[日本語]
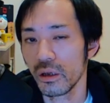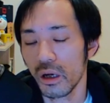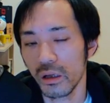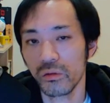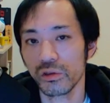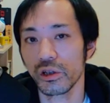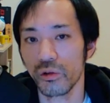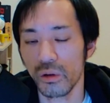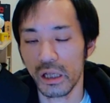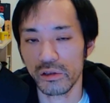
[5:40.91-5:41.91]
あのこちら
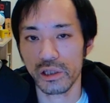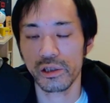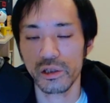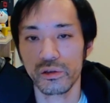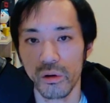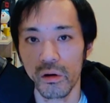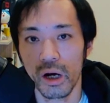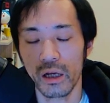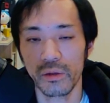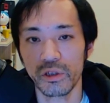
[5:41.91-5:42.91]
のあの再生リスト
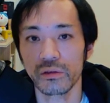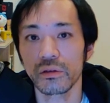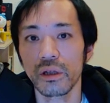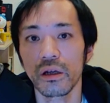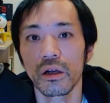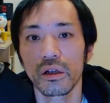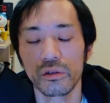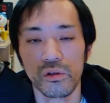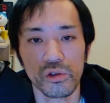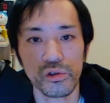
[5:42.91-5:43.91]
ありますんで、そ
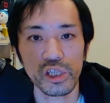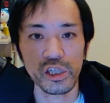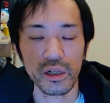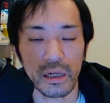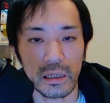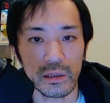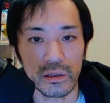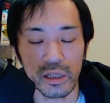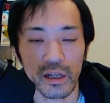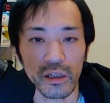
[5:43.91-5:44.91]
の初心者から
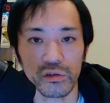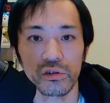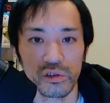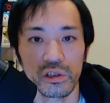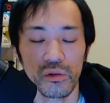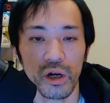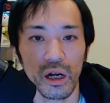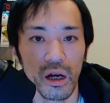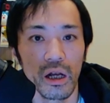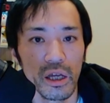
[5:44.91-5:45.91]
脱却する0か
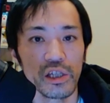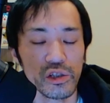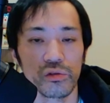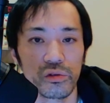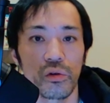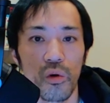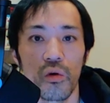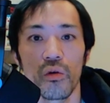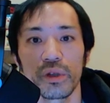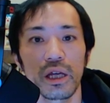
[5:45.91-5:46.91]
ら1を作る方
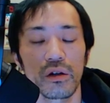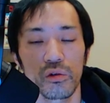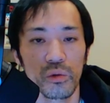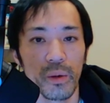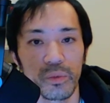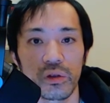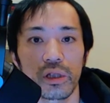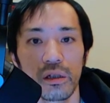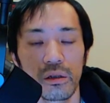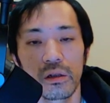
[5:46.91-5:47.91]
法みたいなロードマップとかね。